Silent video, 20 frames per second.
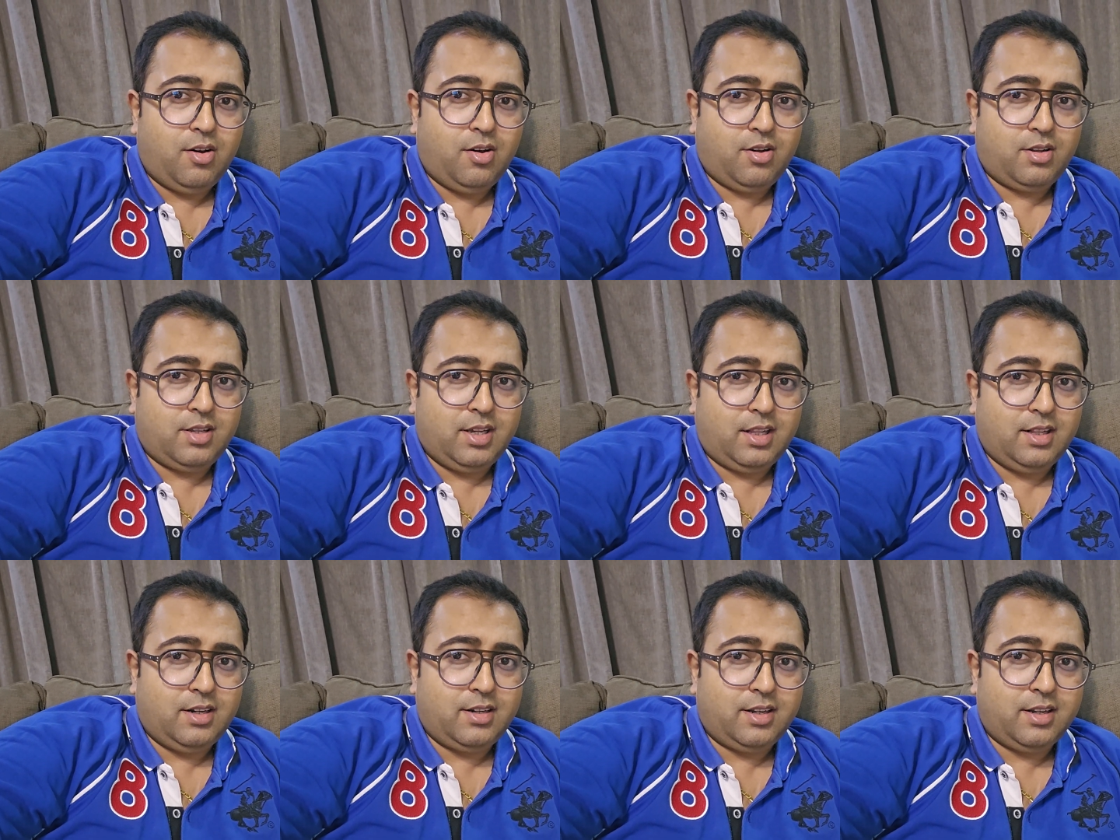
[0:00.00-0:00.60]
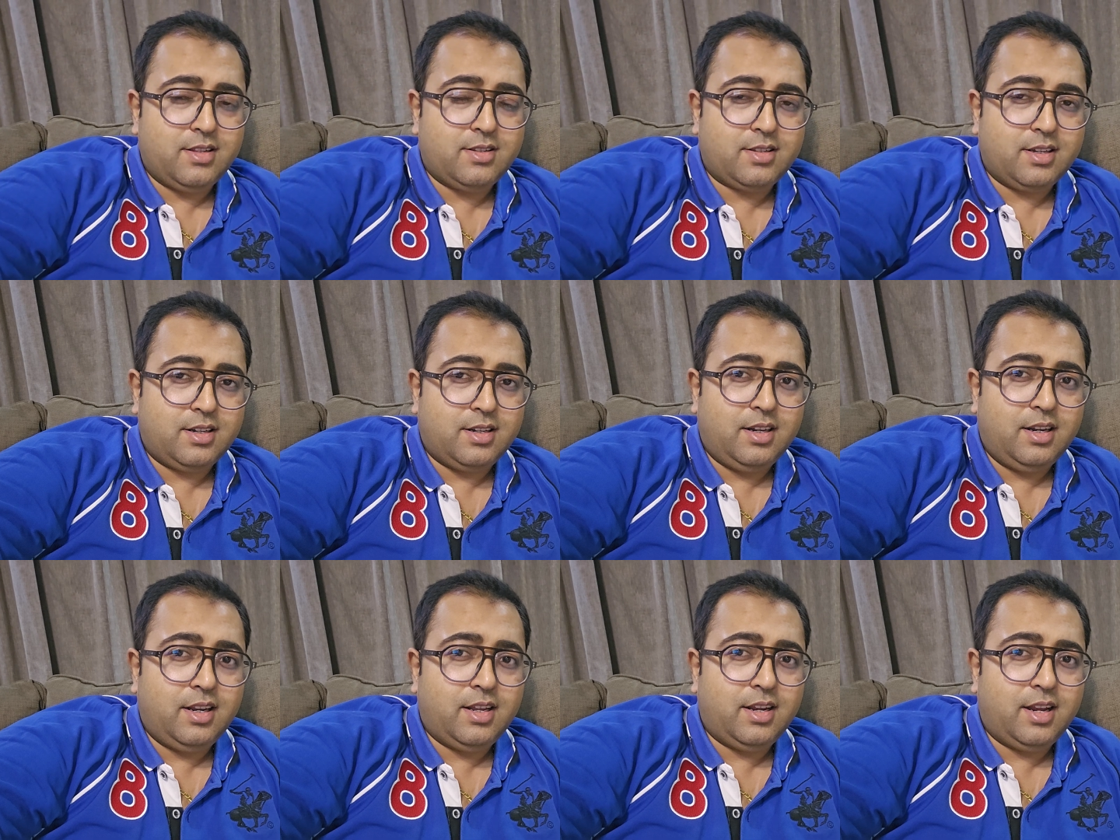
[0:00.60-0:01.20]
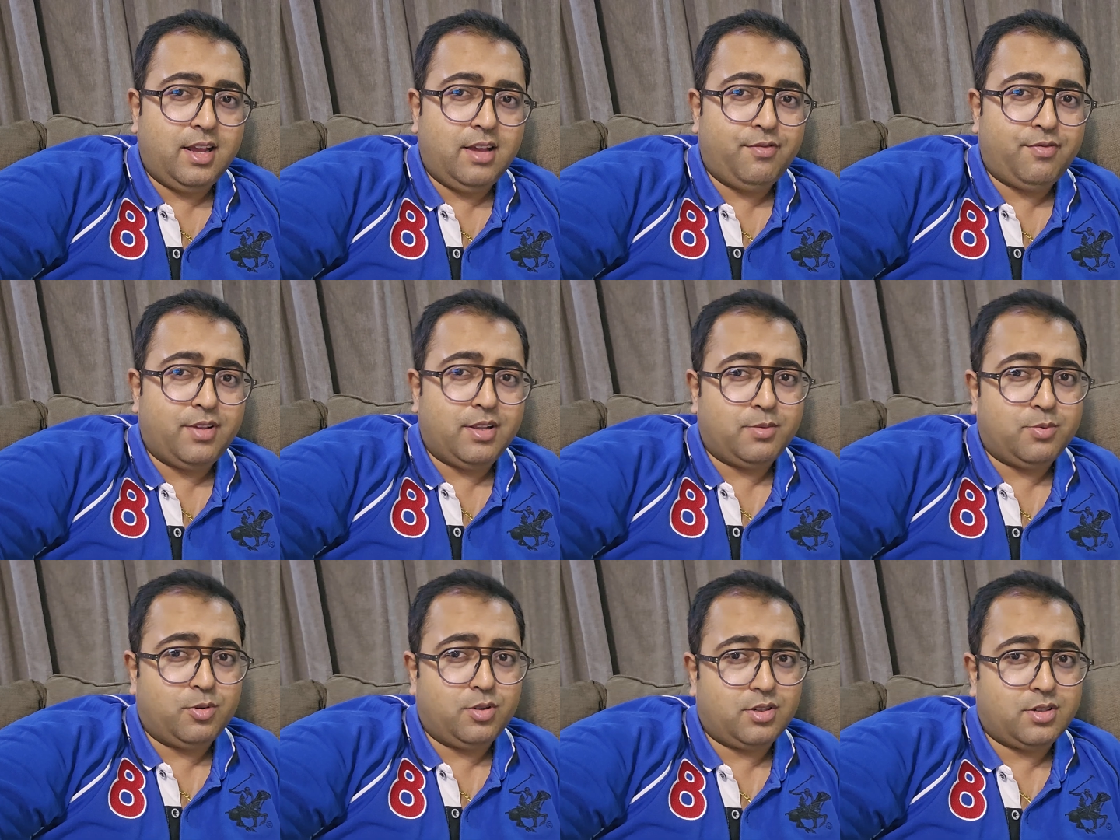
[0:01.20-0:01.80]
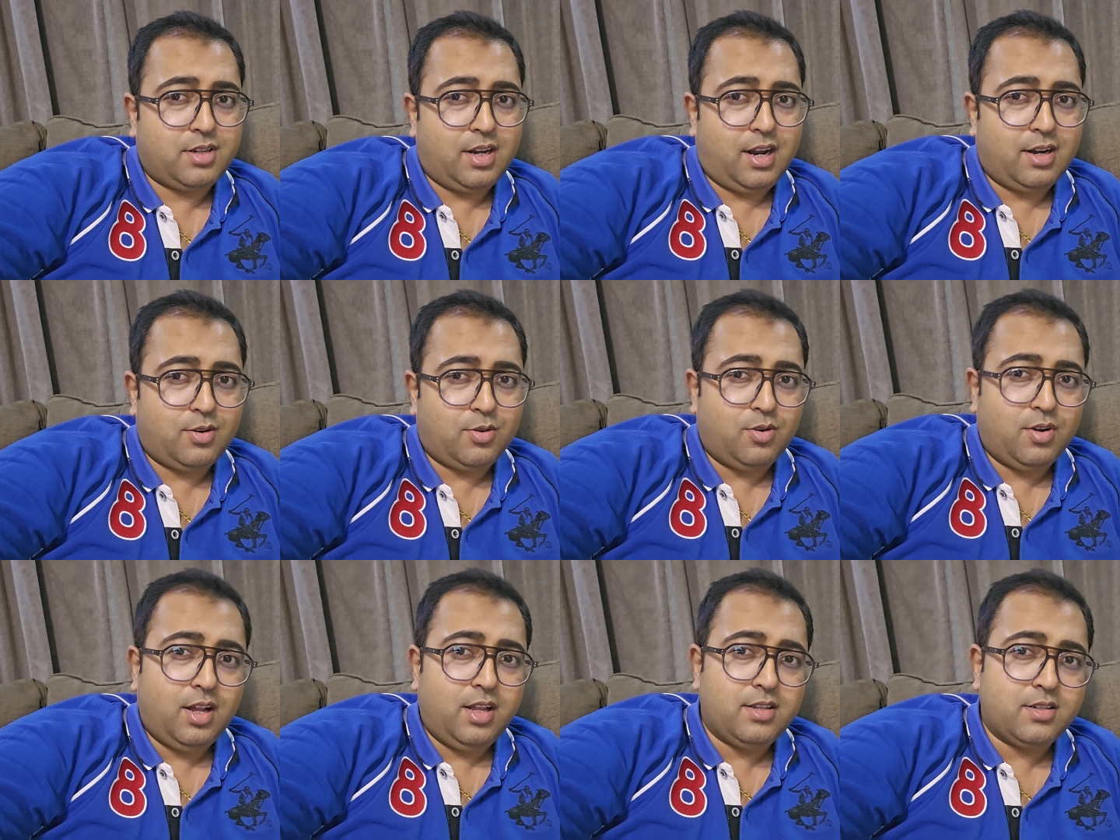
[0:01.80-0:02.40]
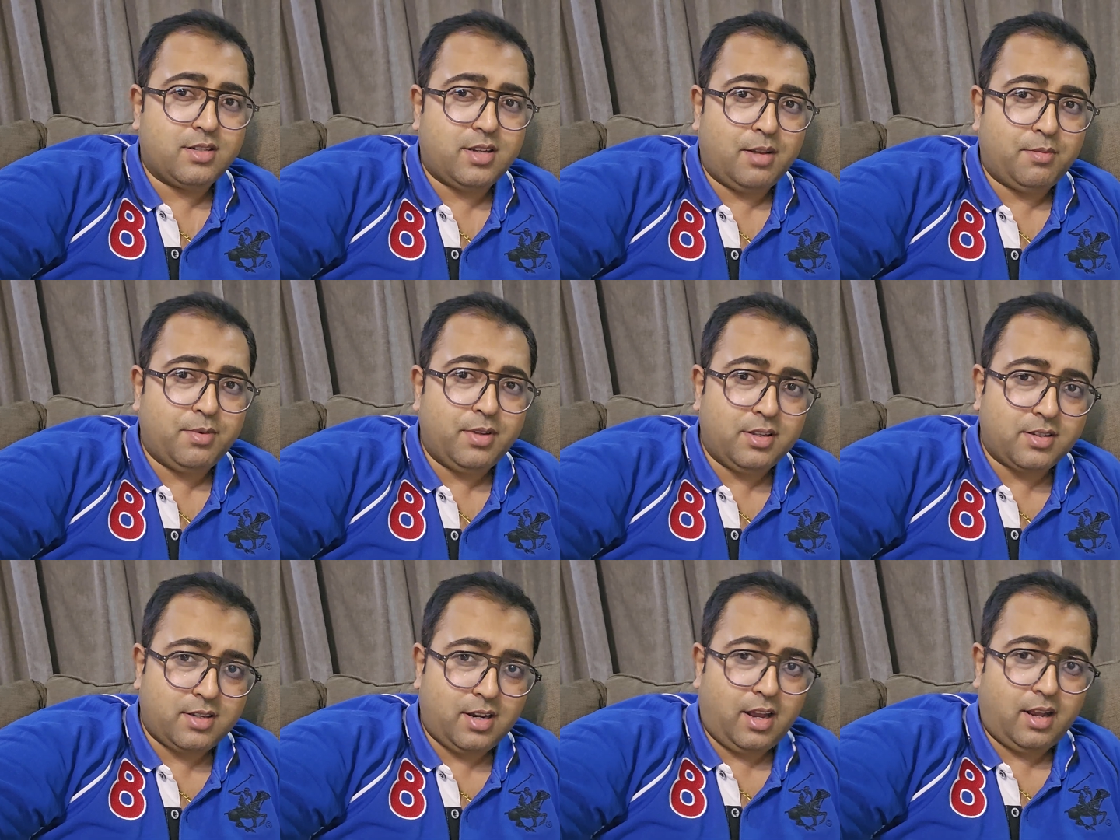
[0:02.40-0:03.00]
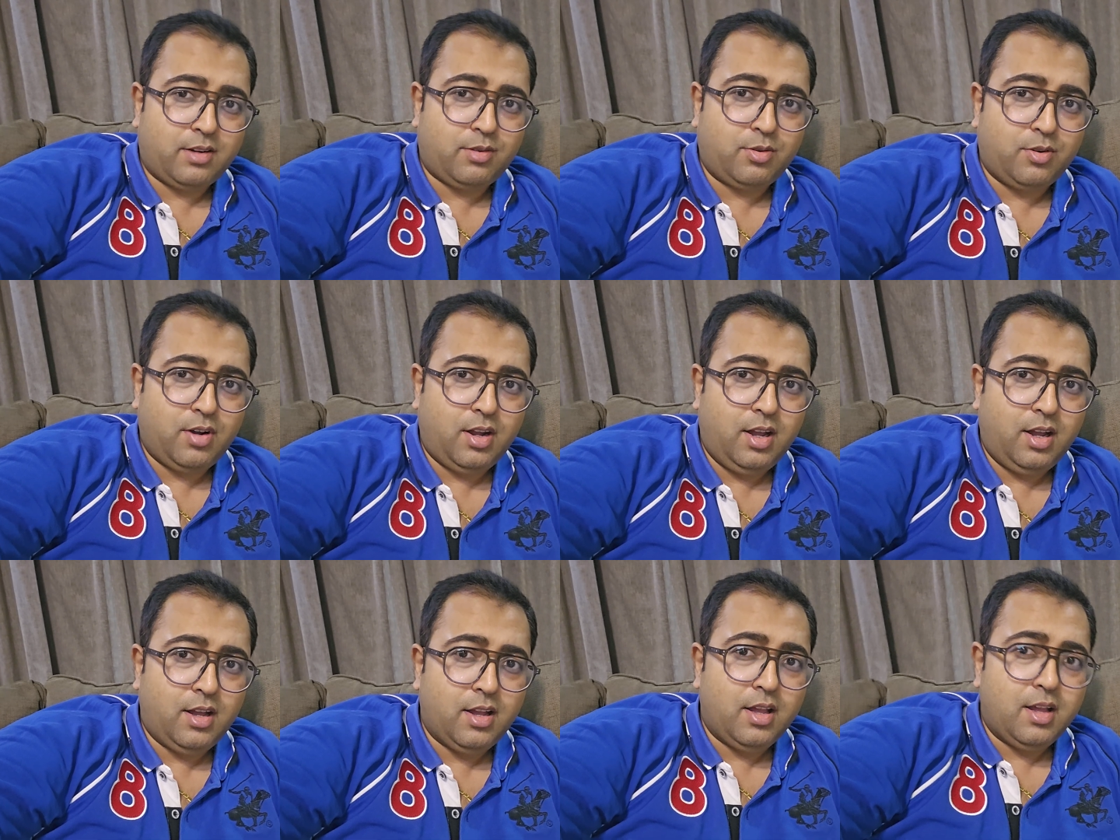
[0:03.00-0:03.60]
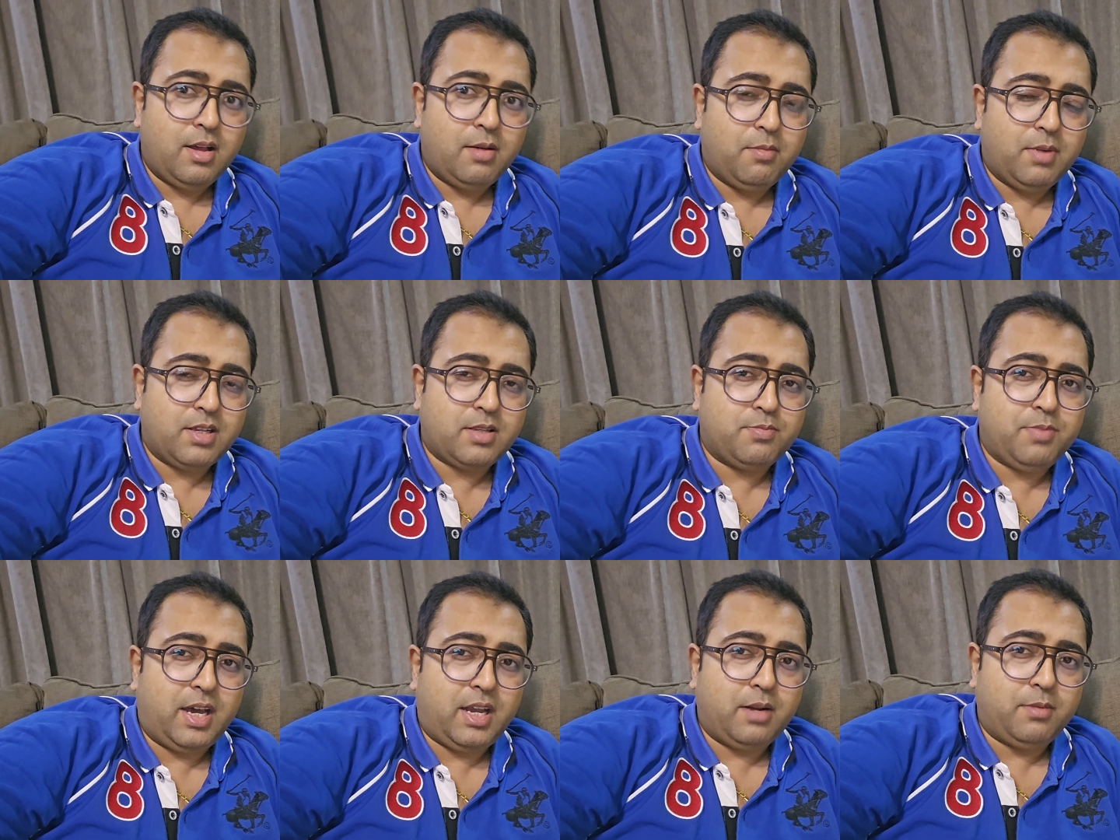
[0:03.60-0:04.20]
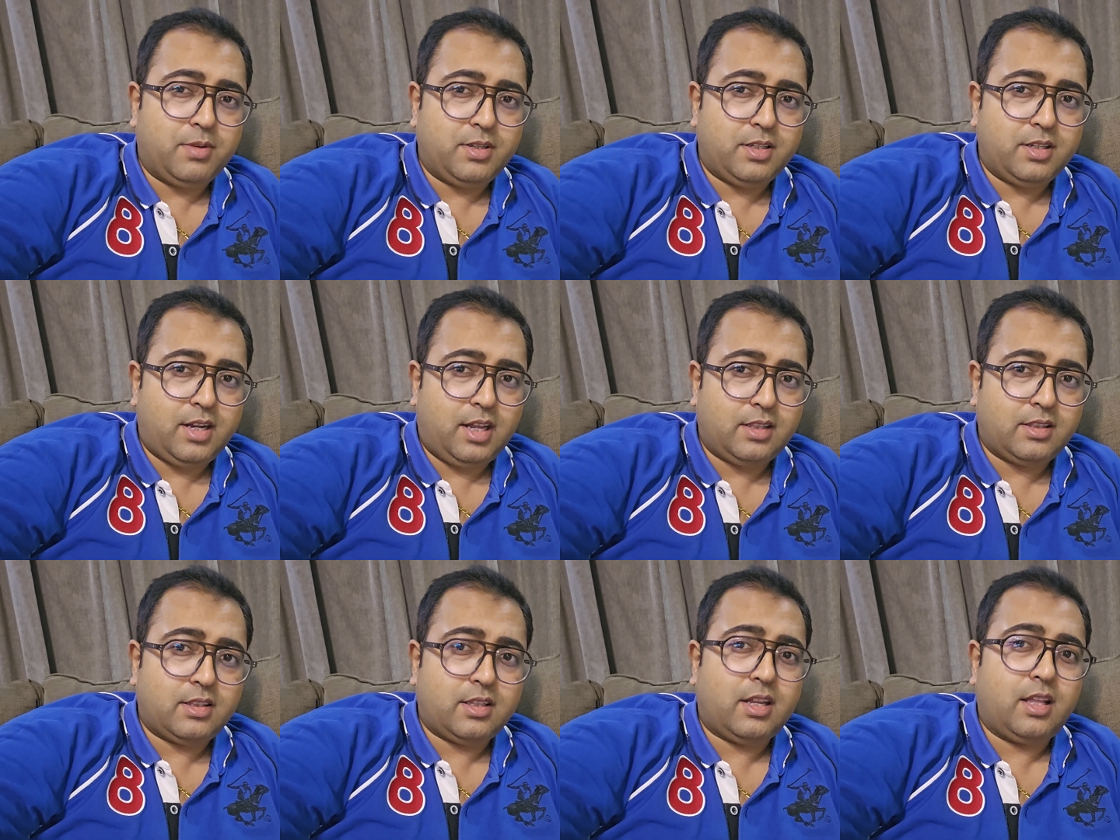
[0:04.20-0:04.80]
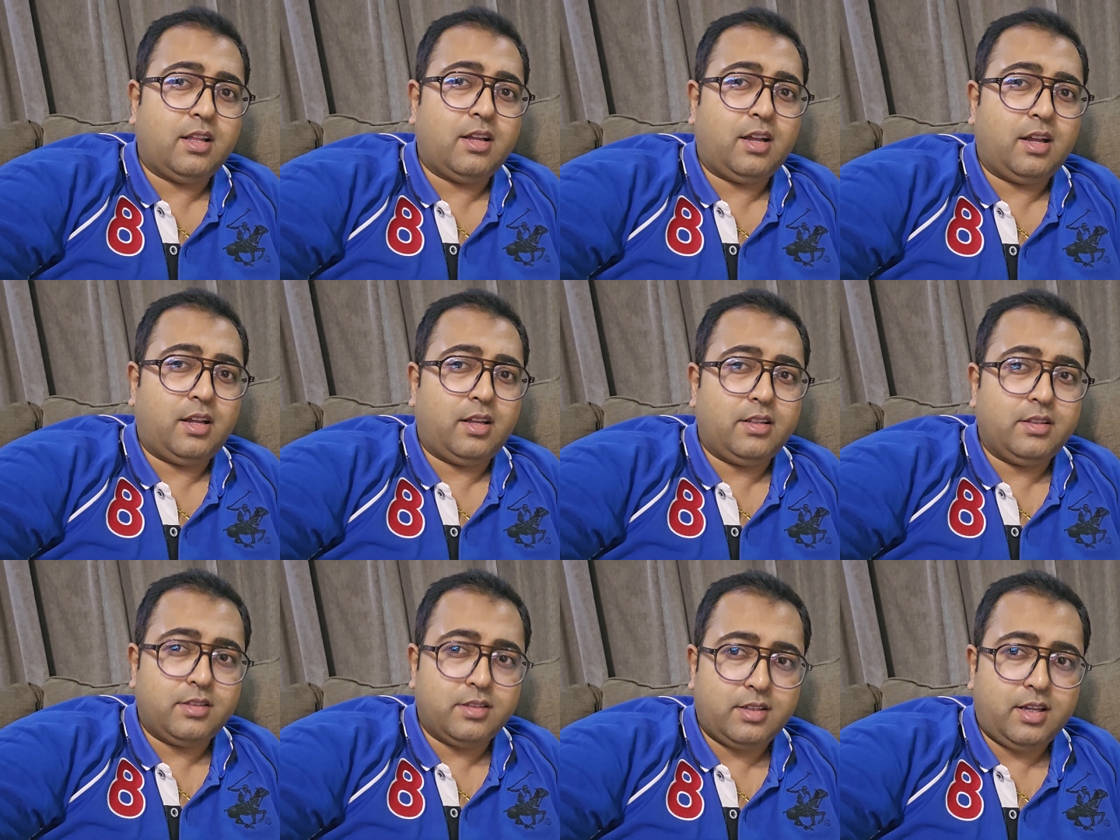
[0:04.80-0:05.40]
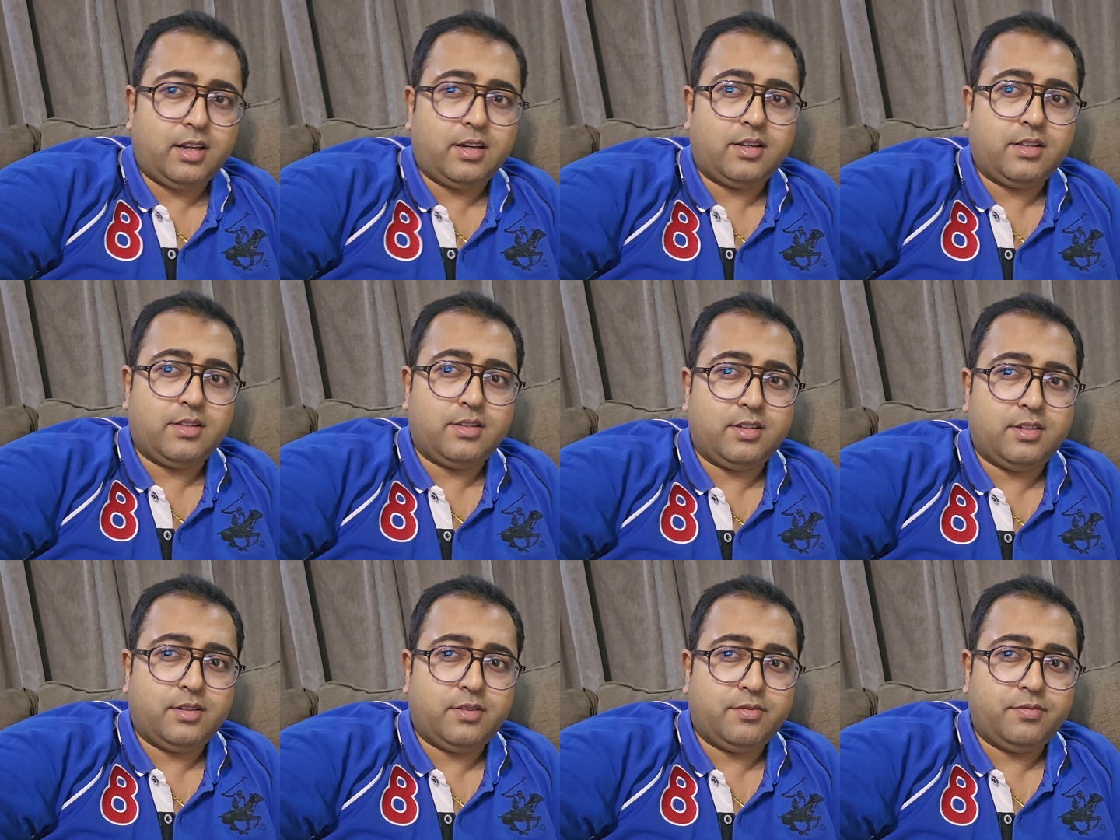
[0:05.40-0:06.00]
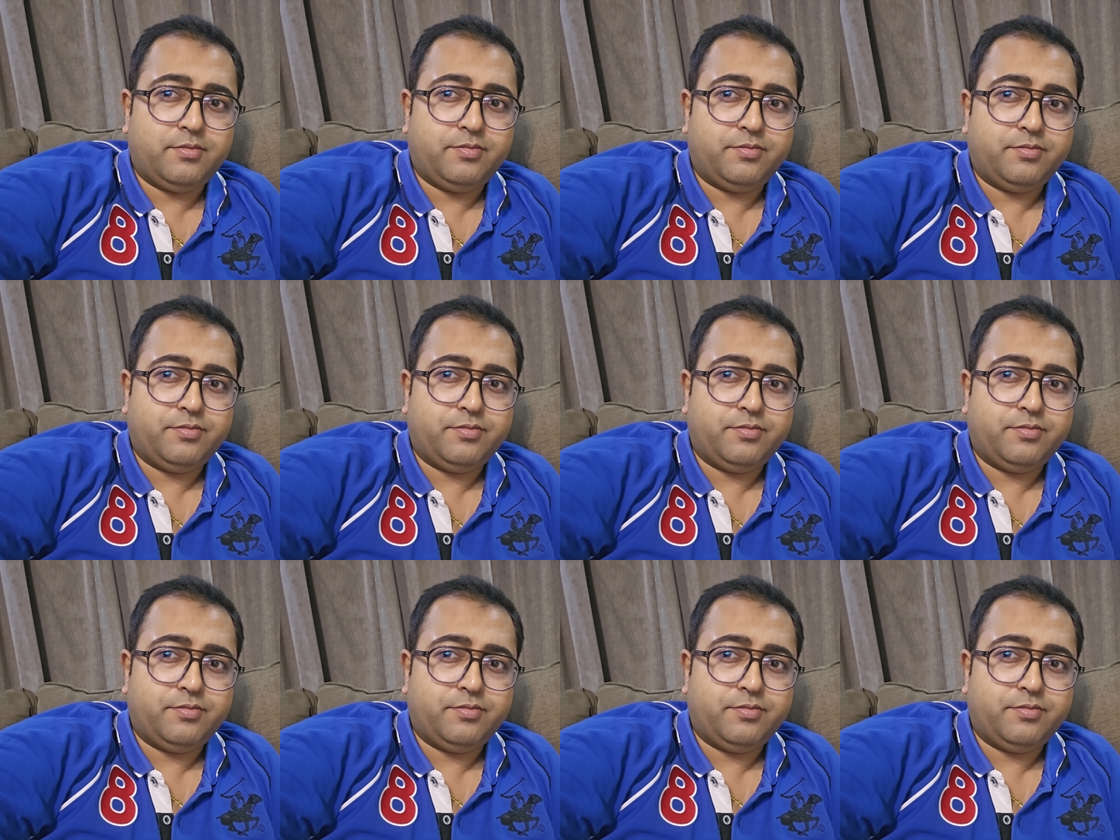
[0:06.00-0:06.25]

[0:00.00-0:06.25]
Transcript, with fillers: और ज़्यादा टेंशन नहीं लेना है फेसबुक स्टार्ट होगा इंस्टा भी स्टार्ट होगा बस बारह बजे रात का इंतज़ार कीजिए